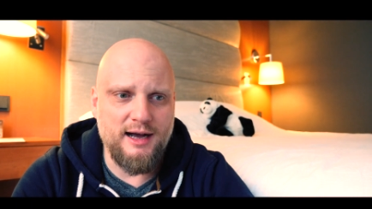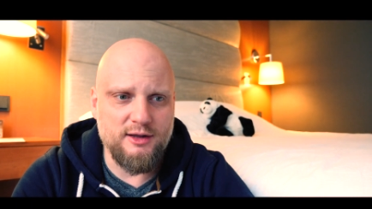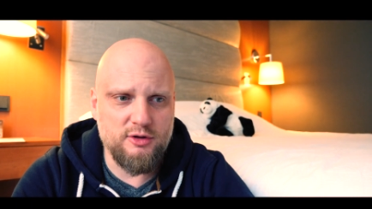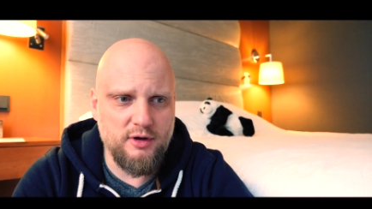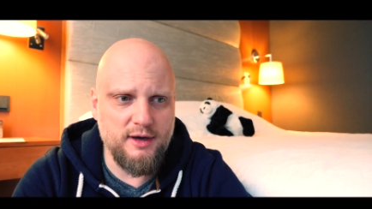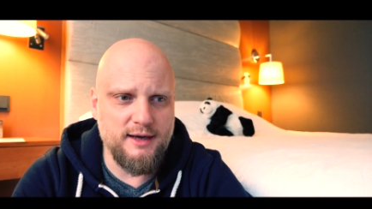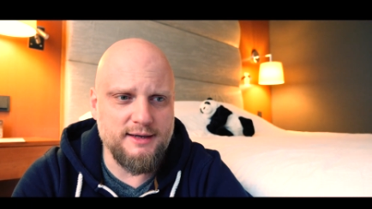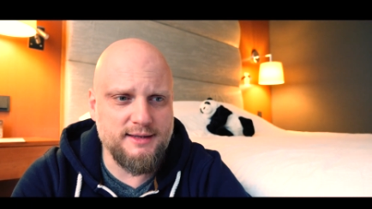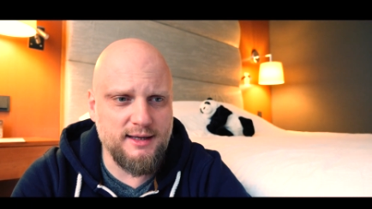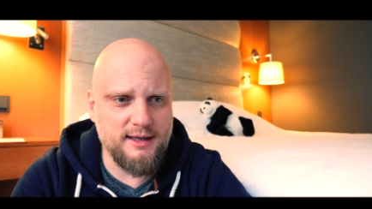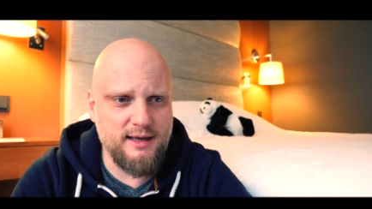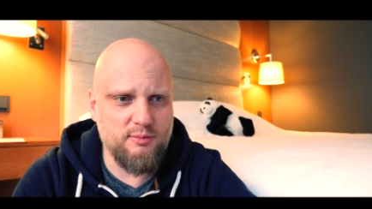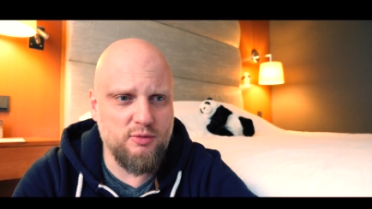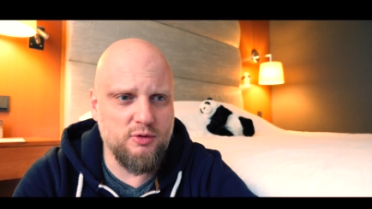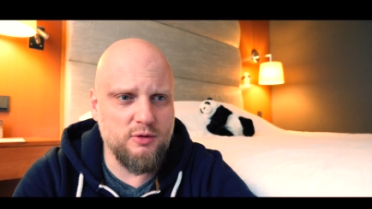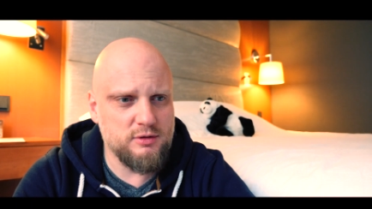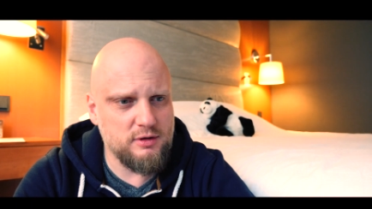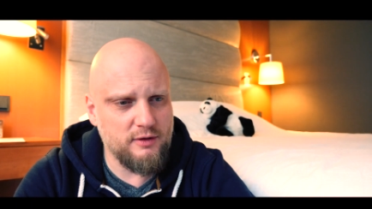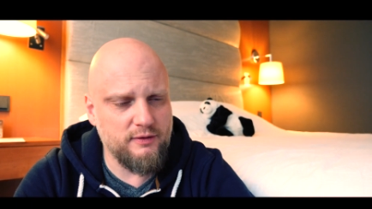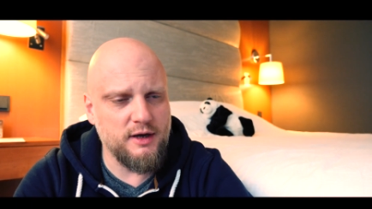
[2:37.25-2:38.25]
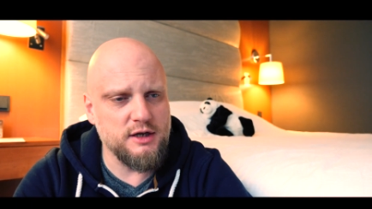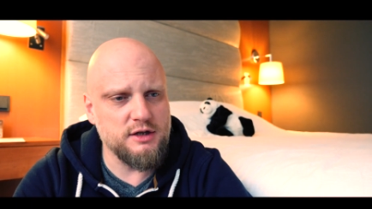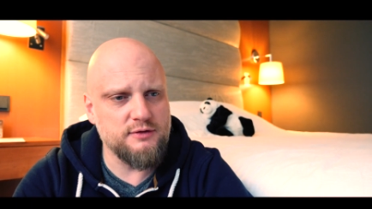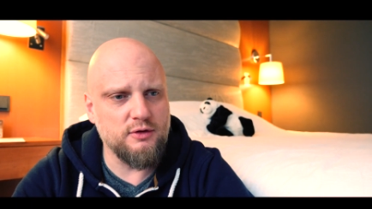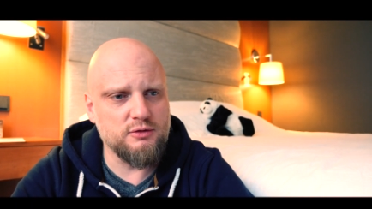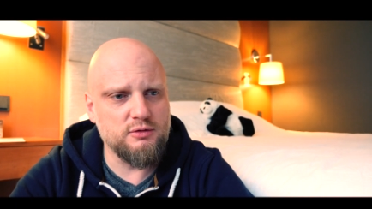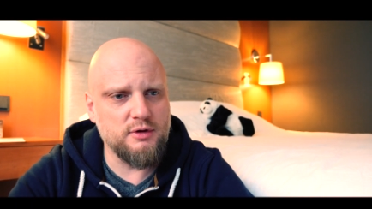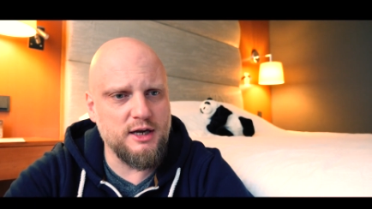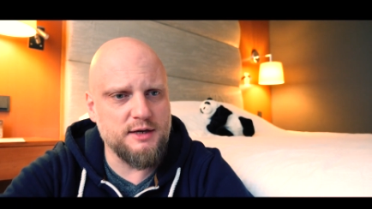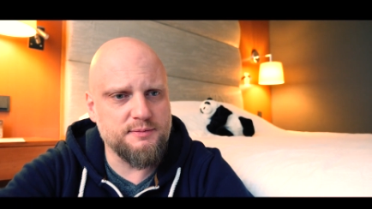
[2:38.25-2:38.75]
a to jest takie
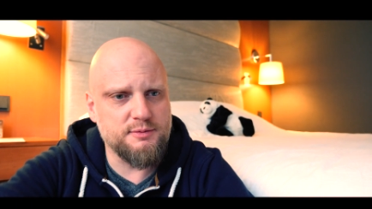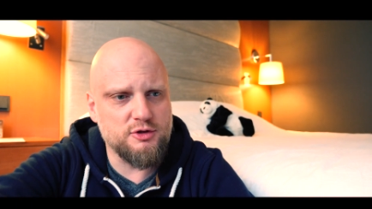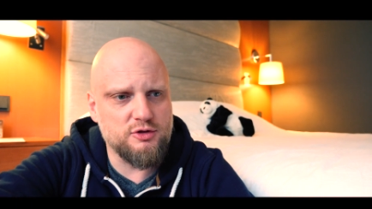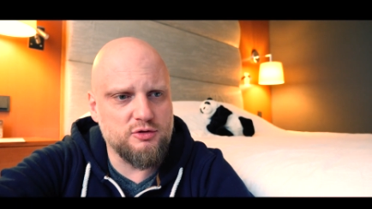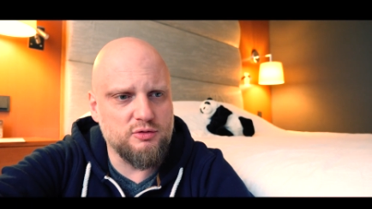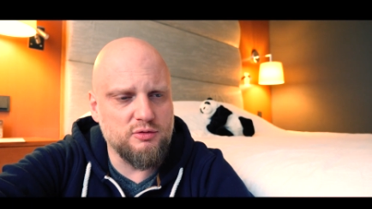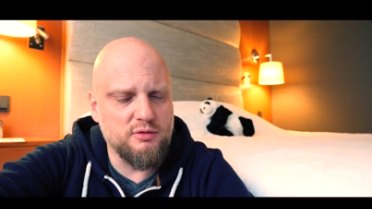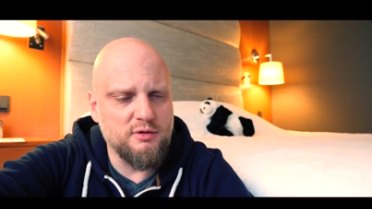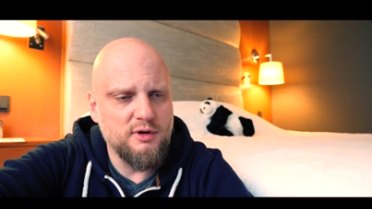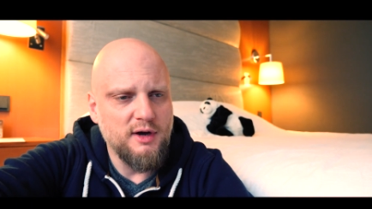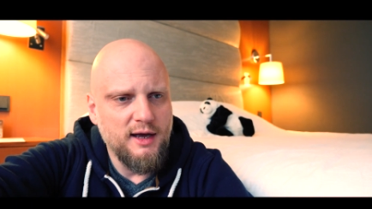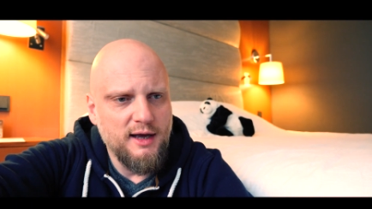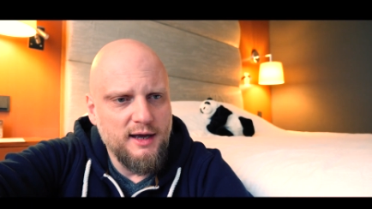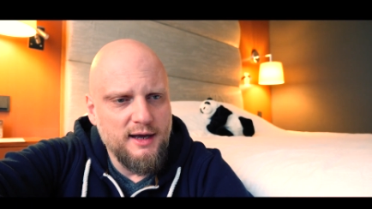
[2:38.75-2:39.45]
błogosławieństwo, które jest po prostu